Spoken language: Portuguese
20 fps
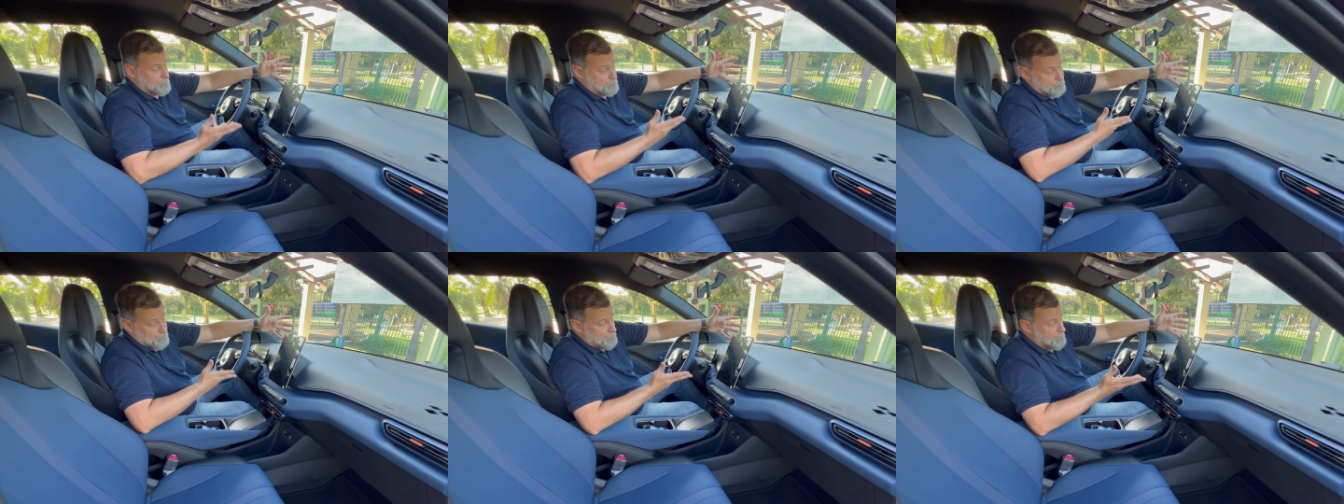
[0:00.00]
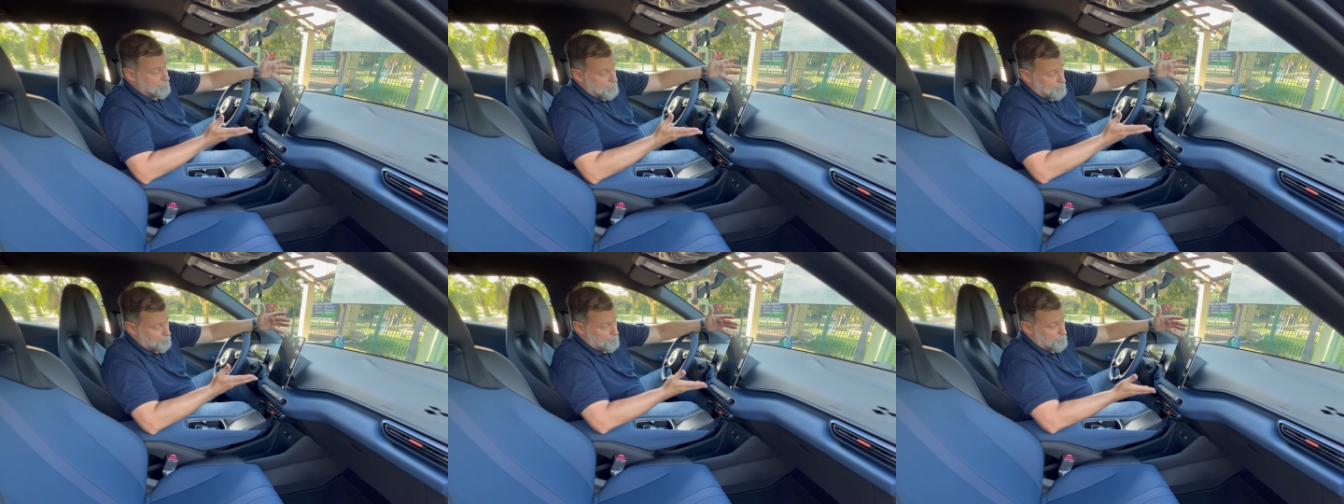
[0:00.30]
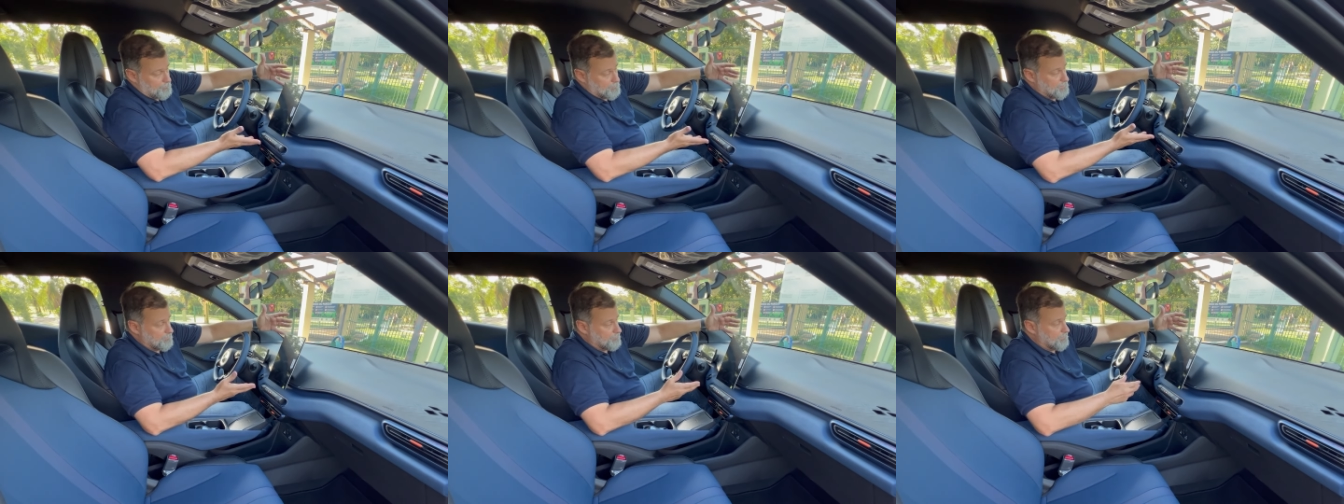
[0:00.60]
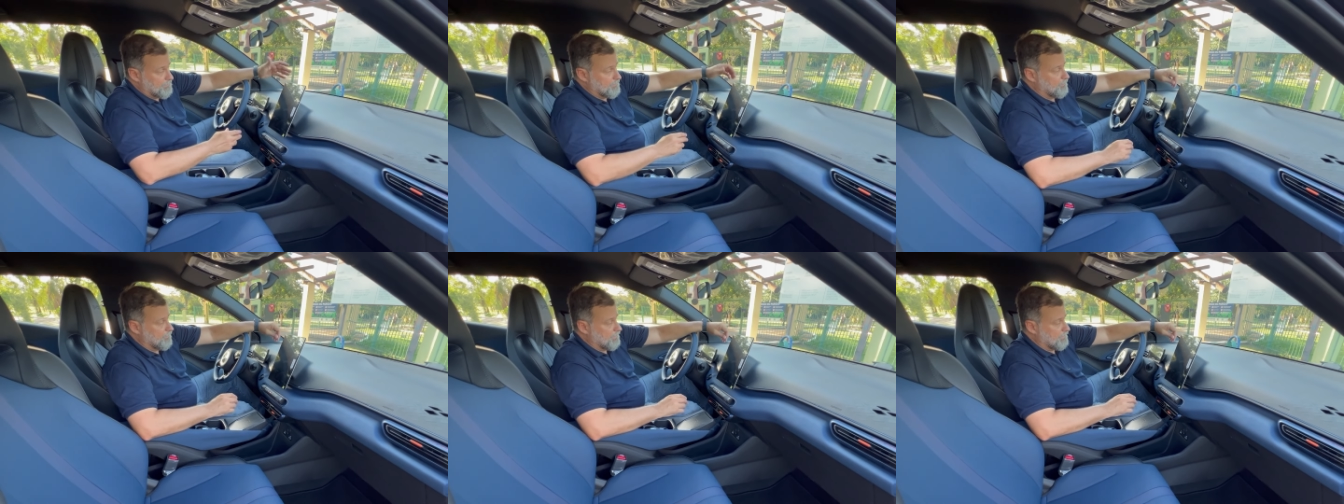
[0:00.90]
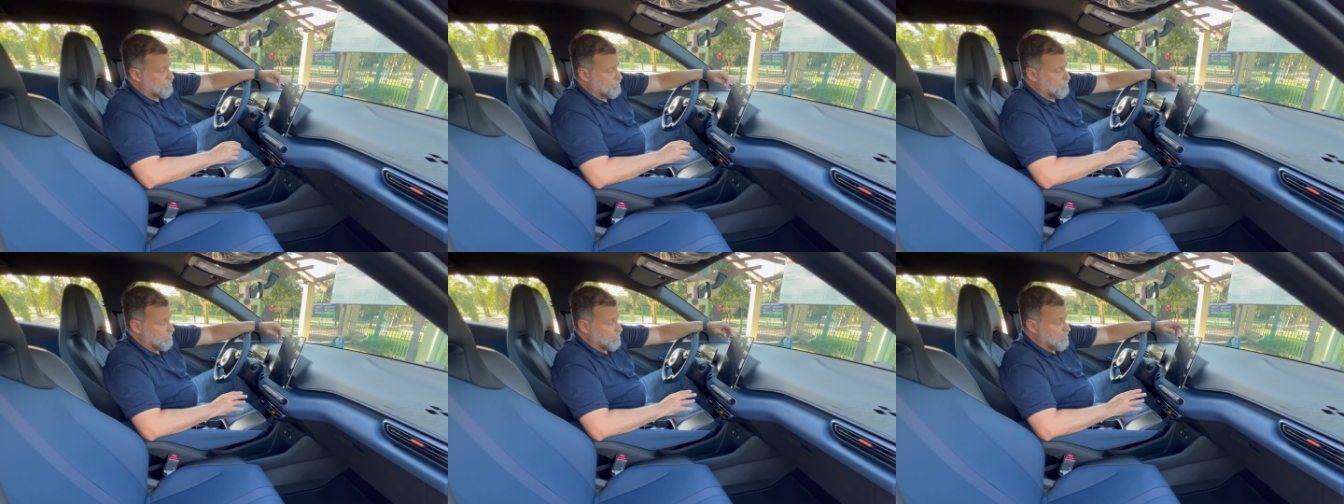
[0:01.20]
essa aqui é um pouquinho
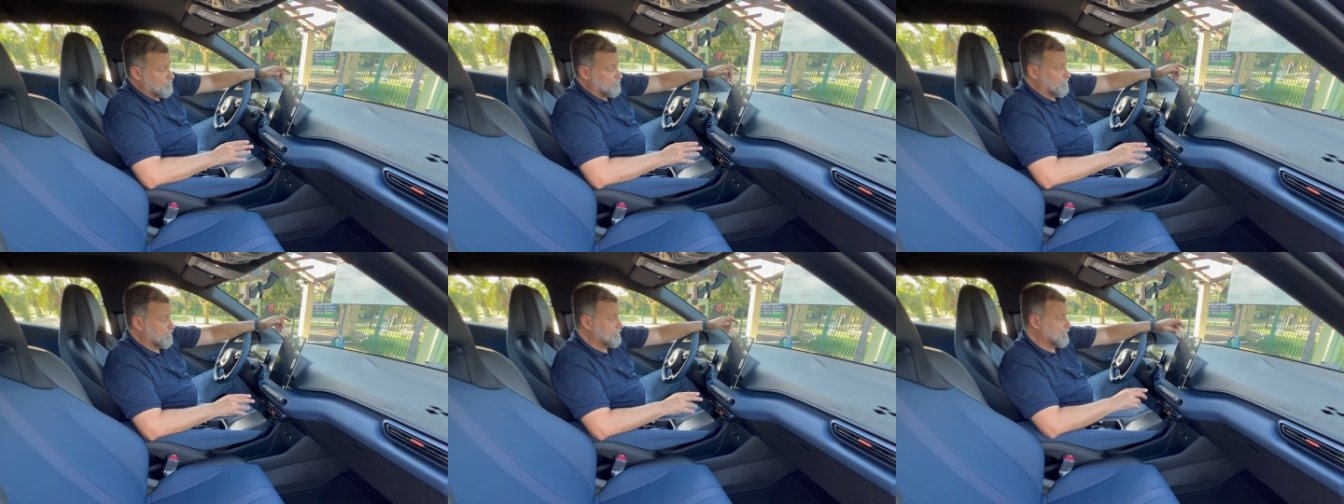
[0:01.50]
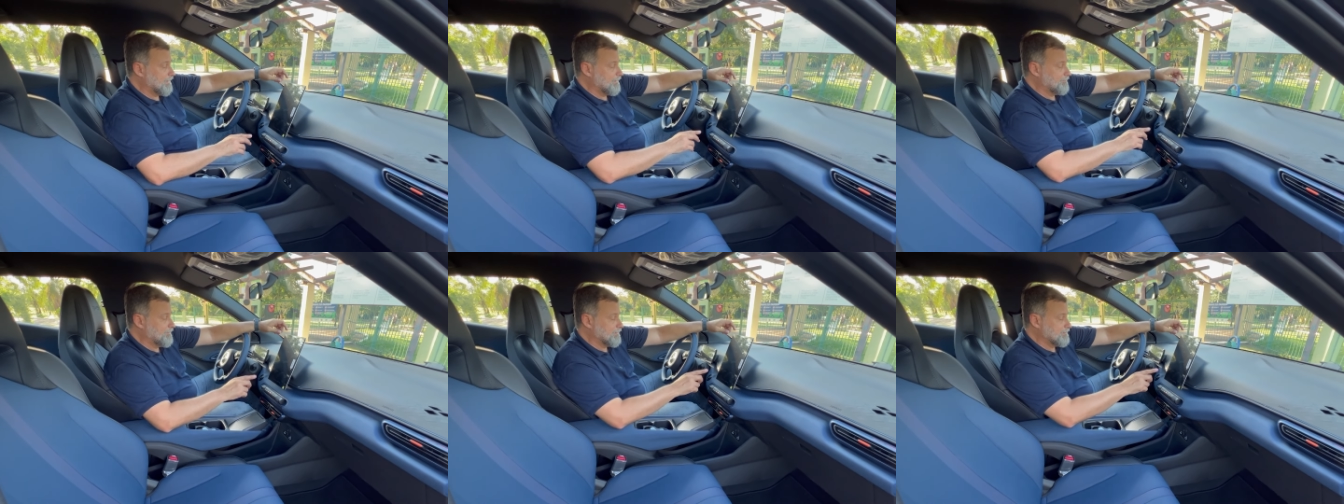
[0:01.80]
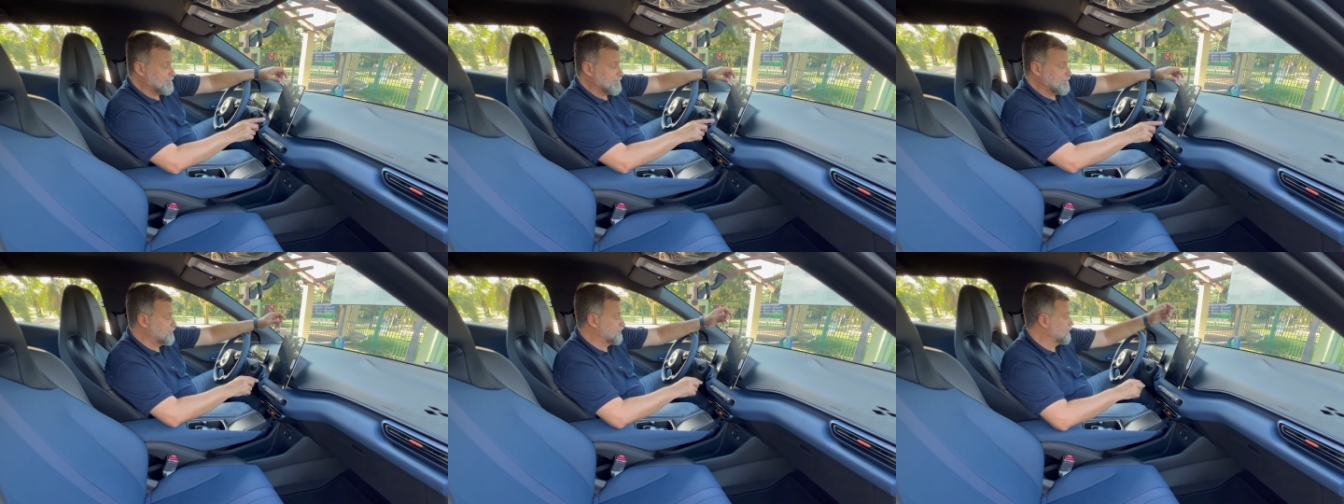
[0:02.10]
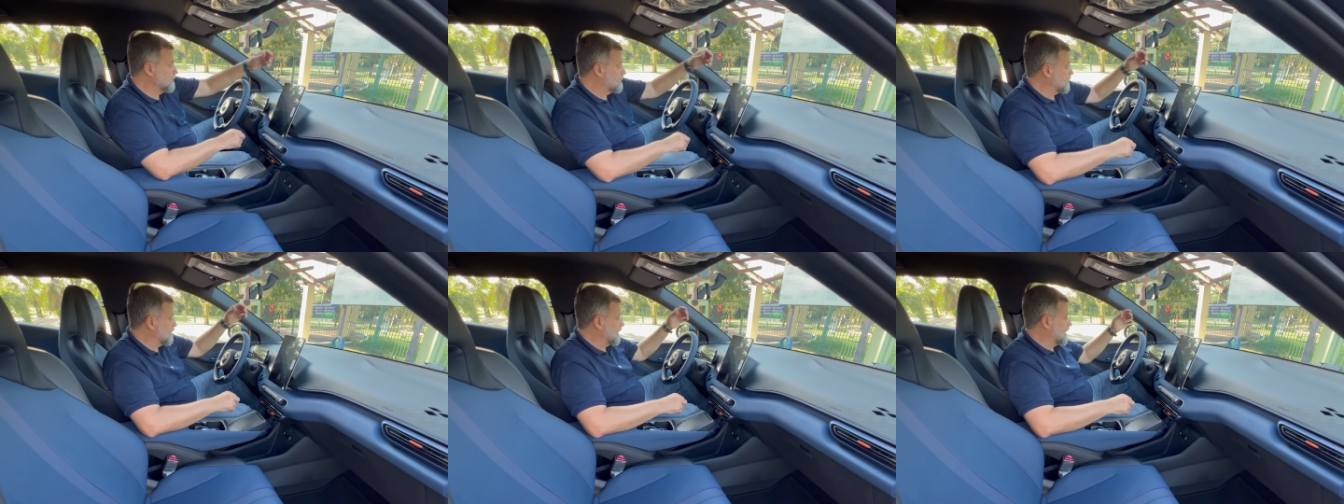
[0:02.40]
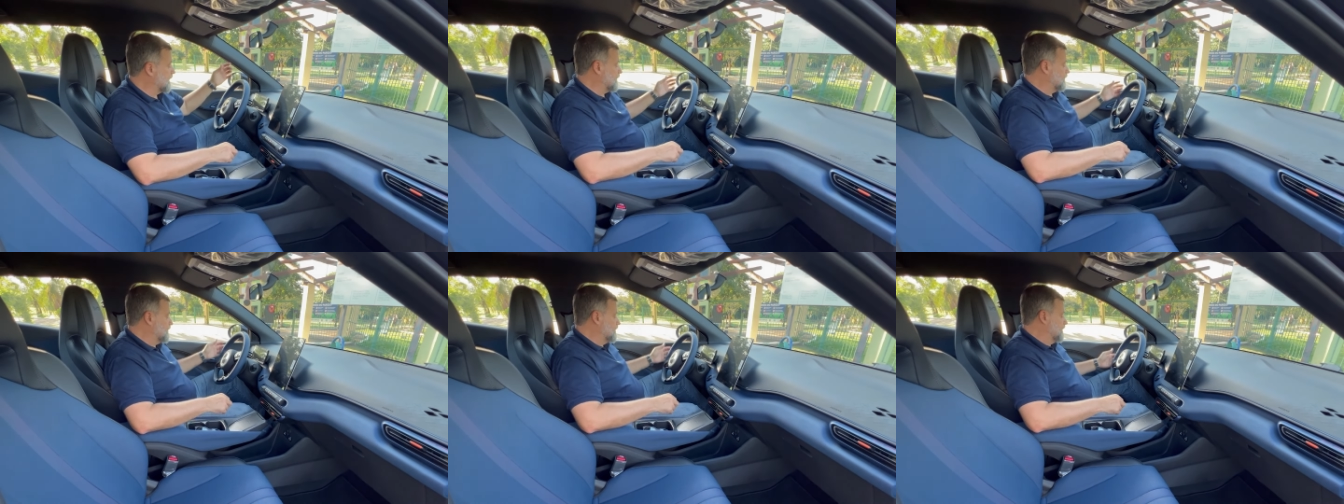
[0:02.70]
menor, mas ela é bastante
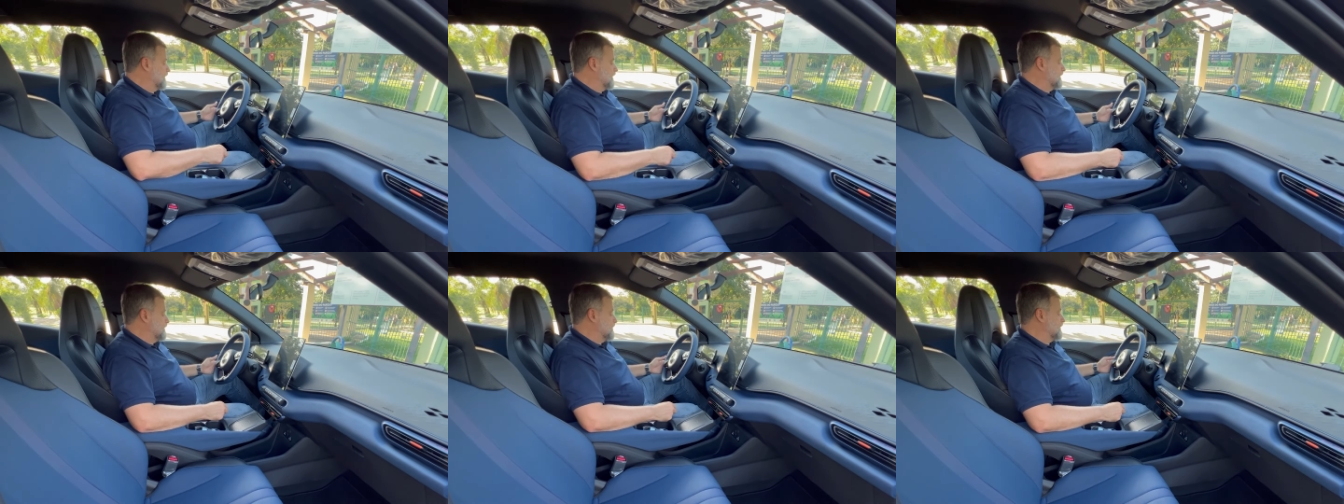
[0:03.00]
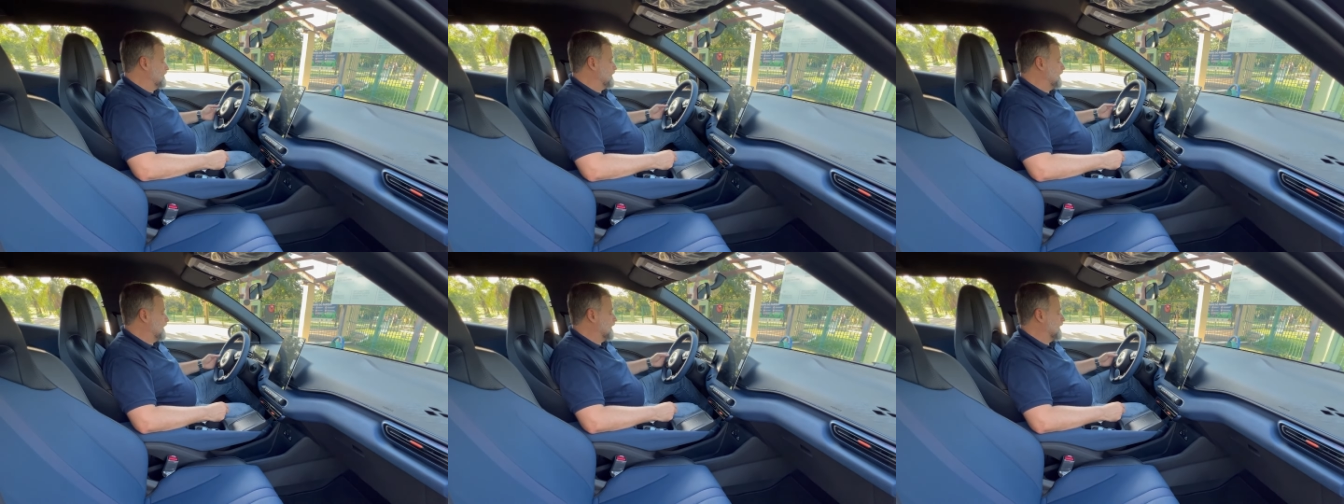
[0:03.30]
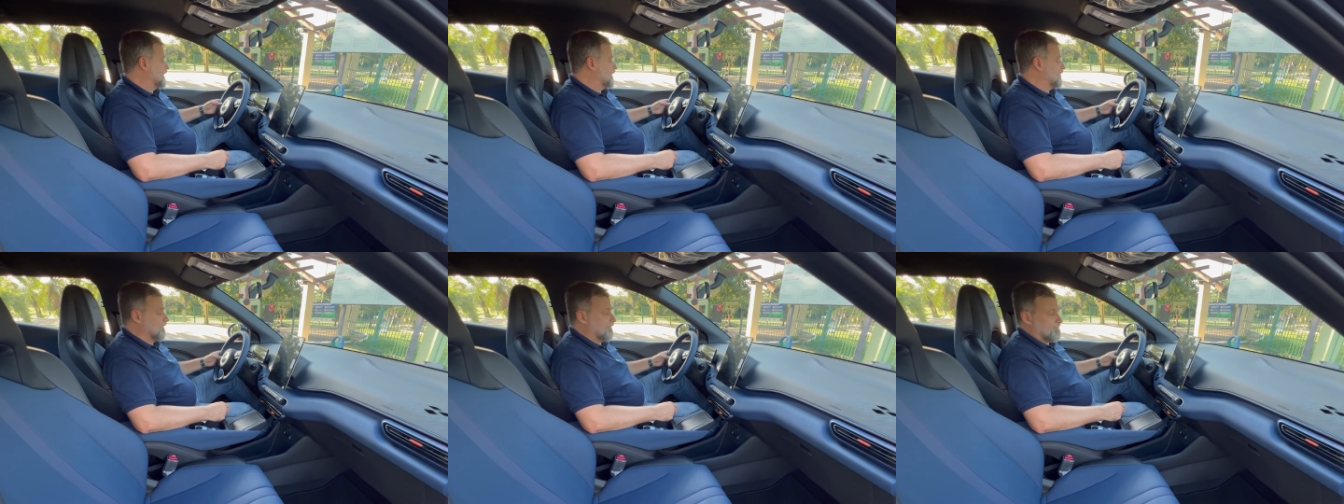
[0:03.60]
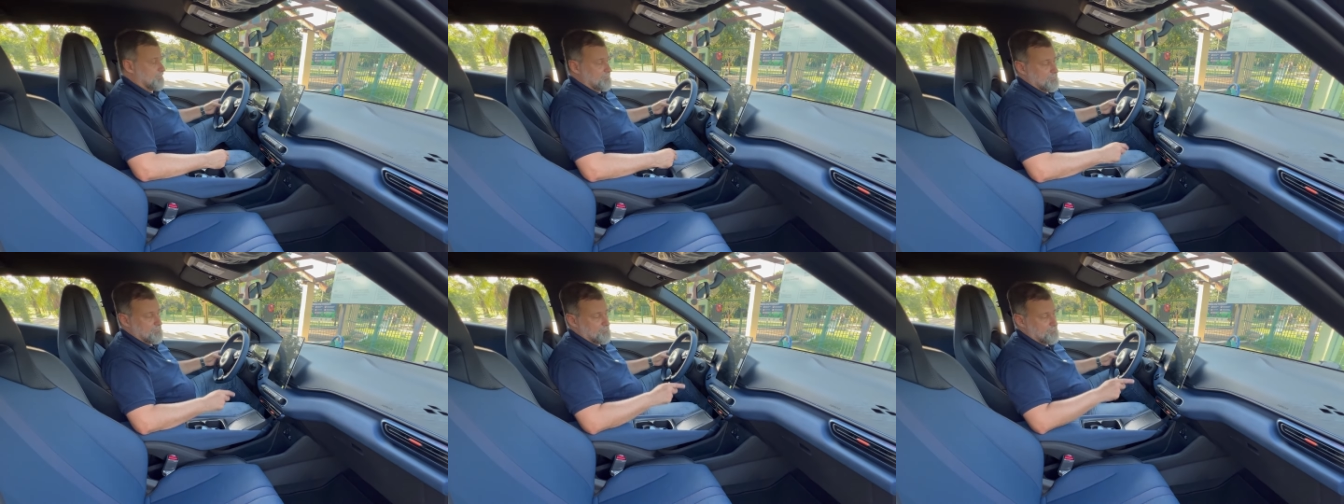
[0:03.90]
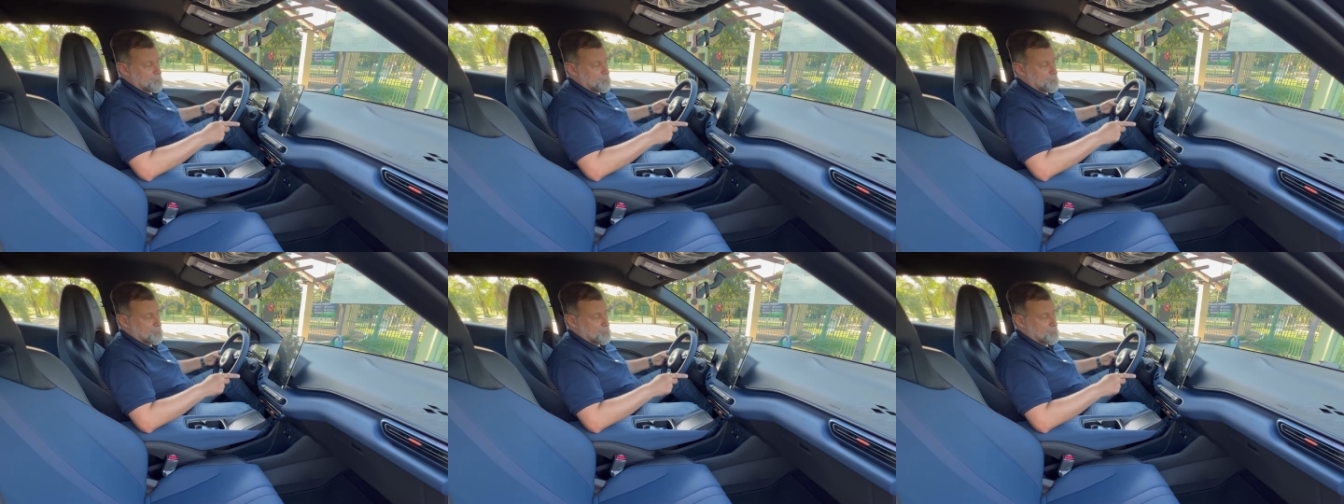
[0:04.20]
funcional e o que é legal, né?